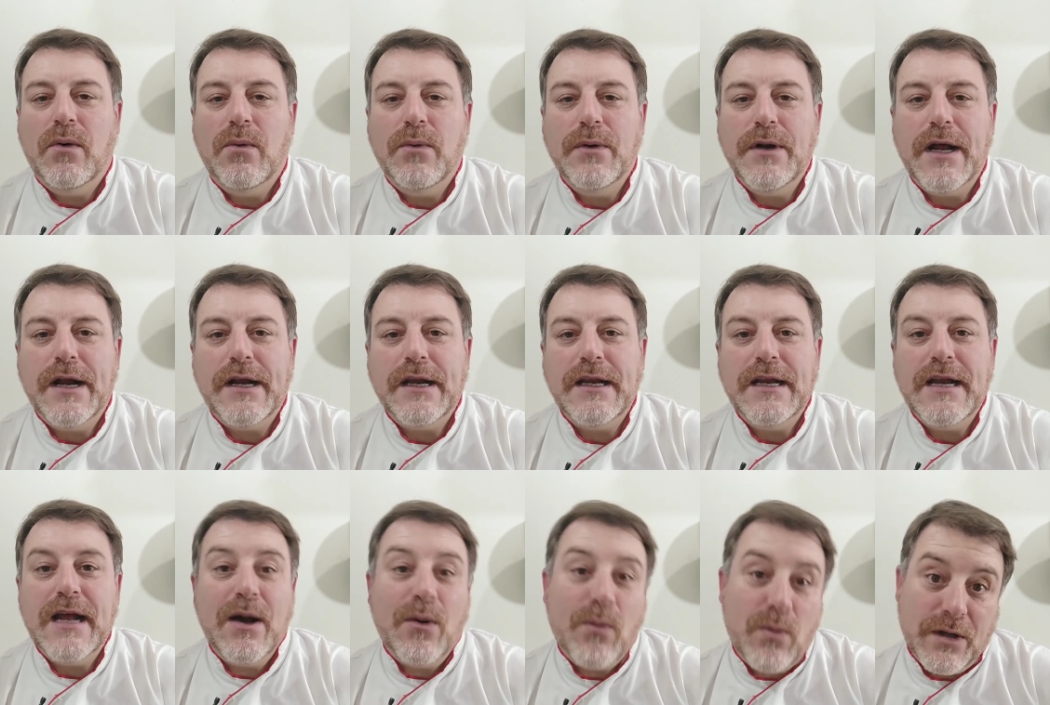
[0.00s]
una
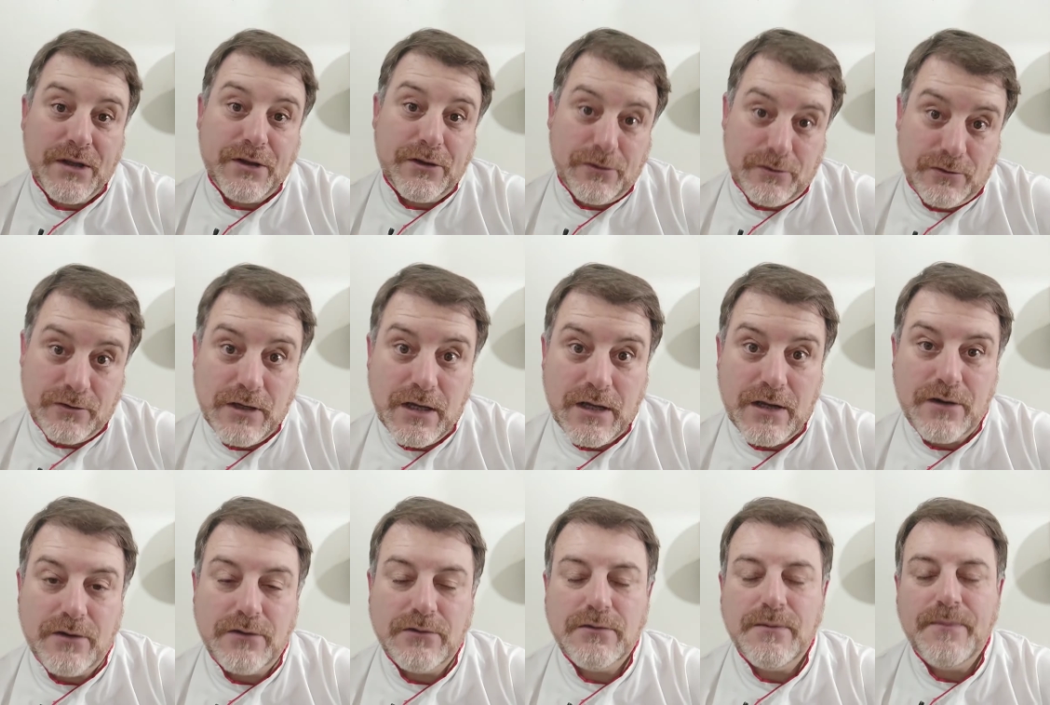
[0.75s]
harina 4
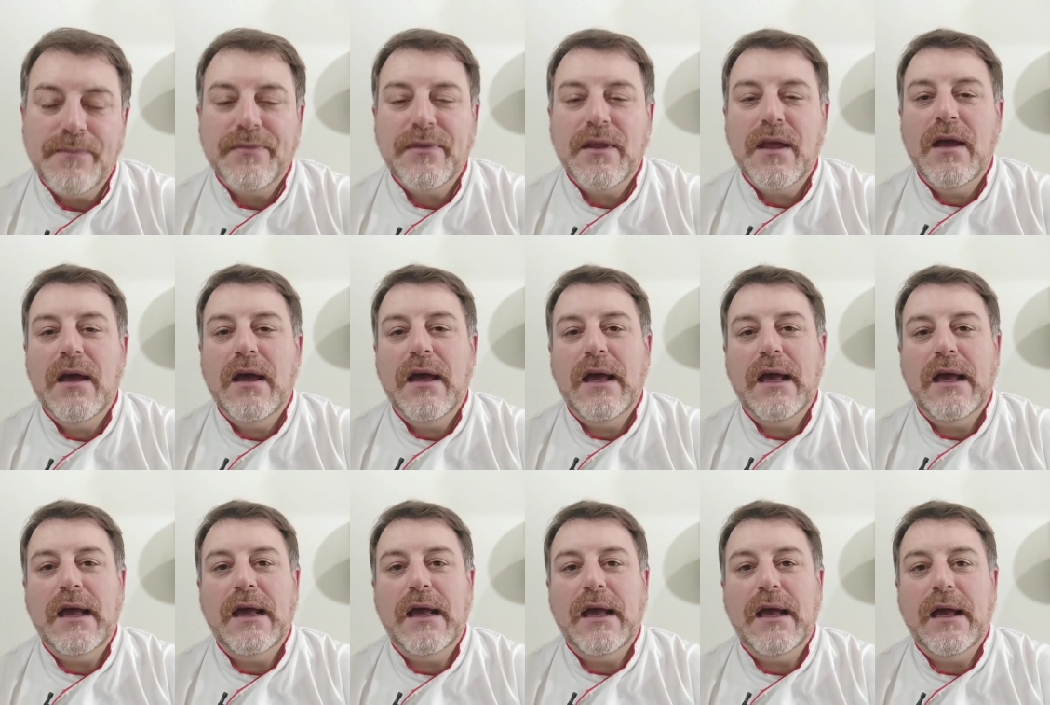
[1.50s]
ceros
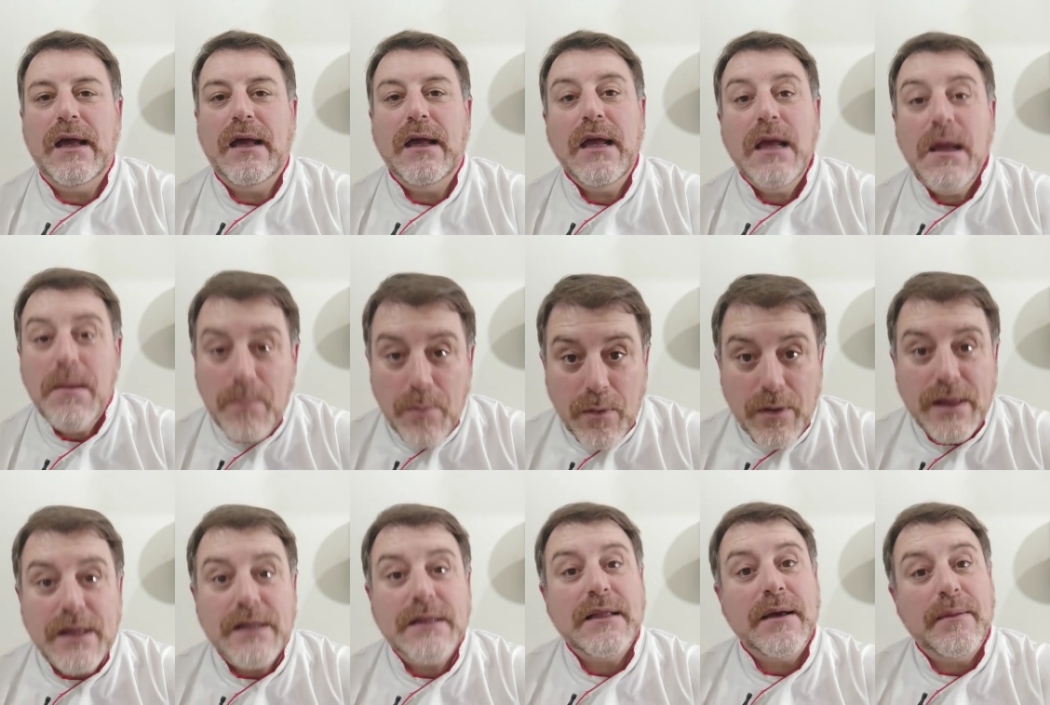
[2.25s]
eh, y
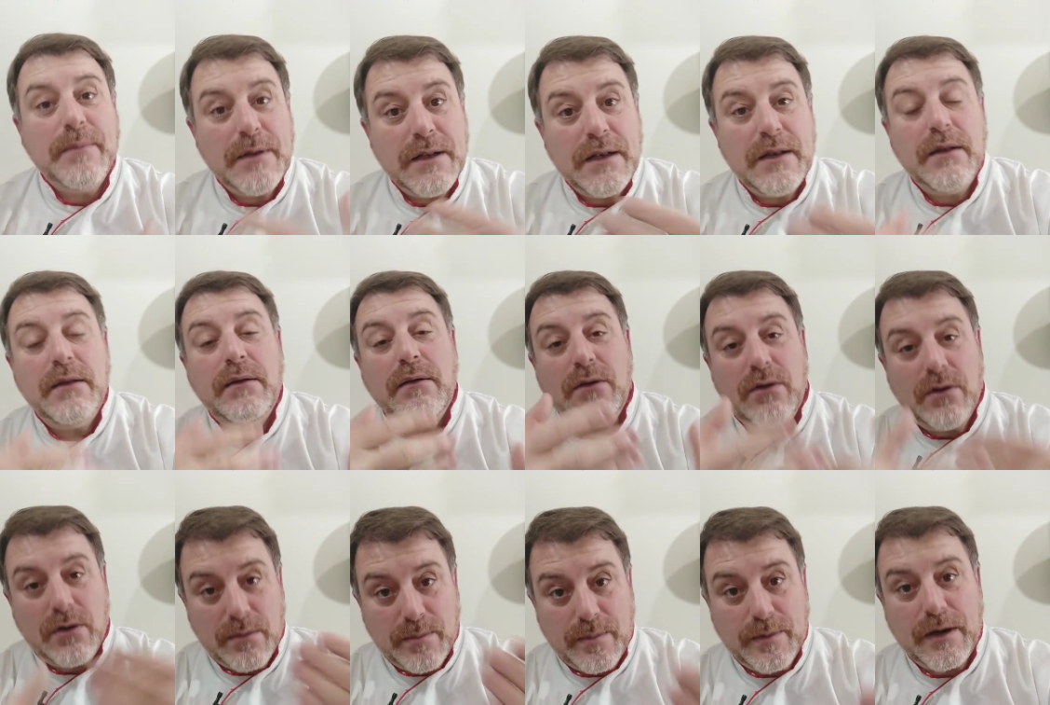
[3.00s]
pueden también
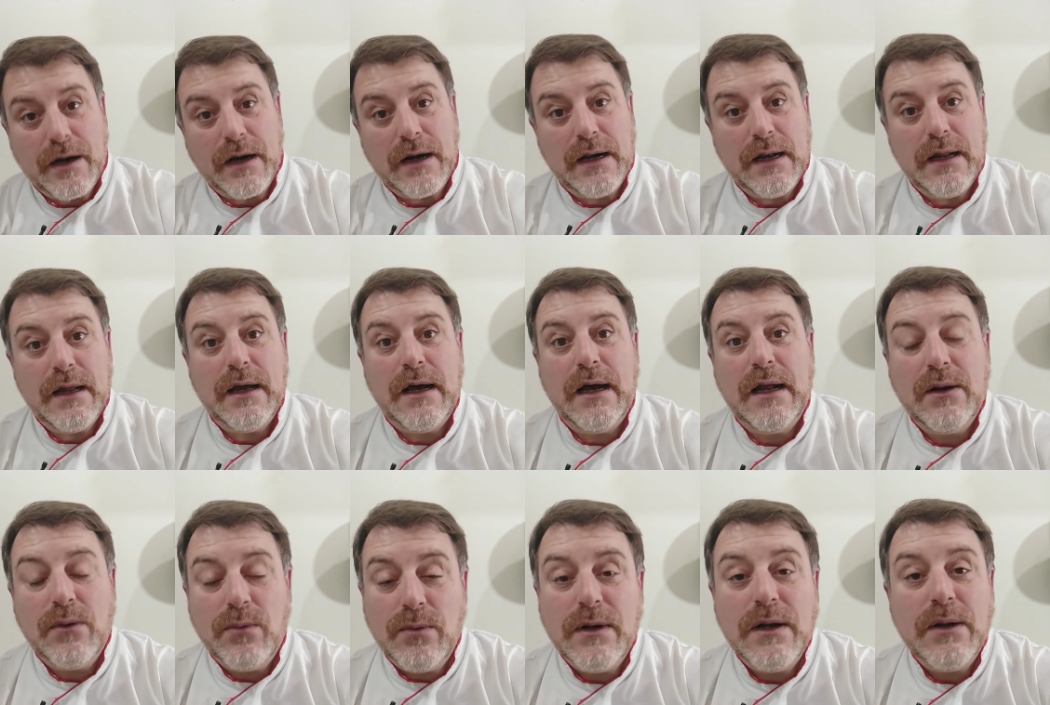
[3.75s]
incorporarle
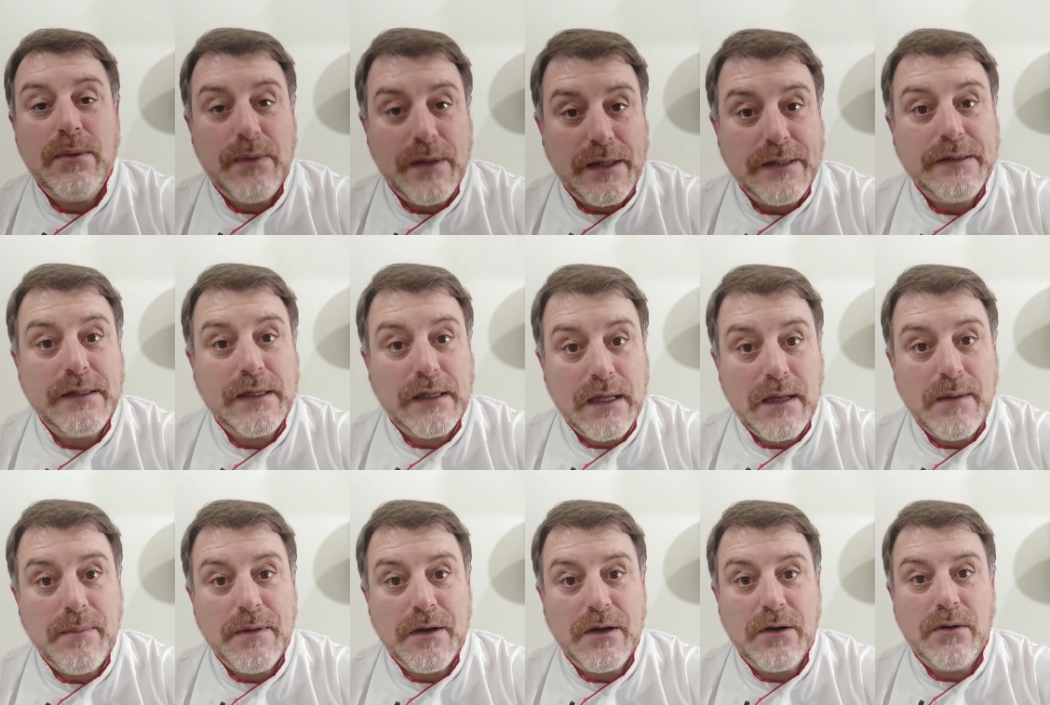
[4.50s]
algún leudante
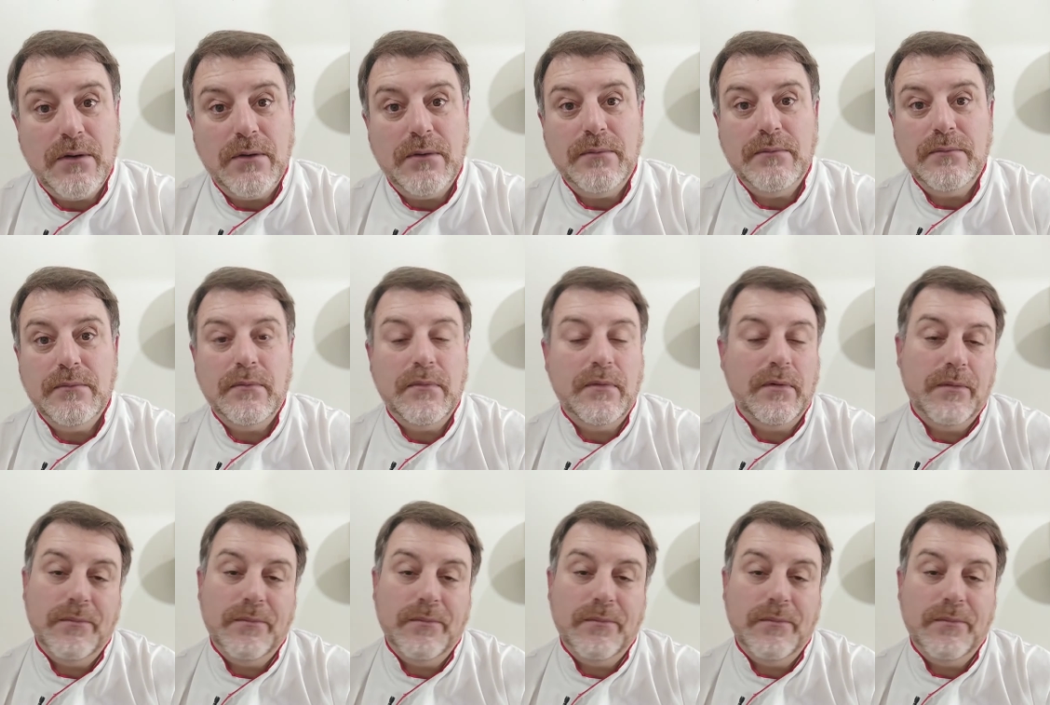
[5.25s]
químico,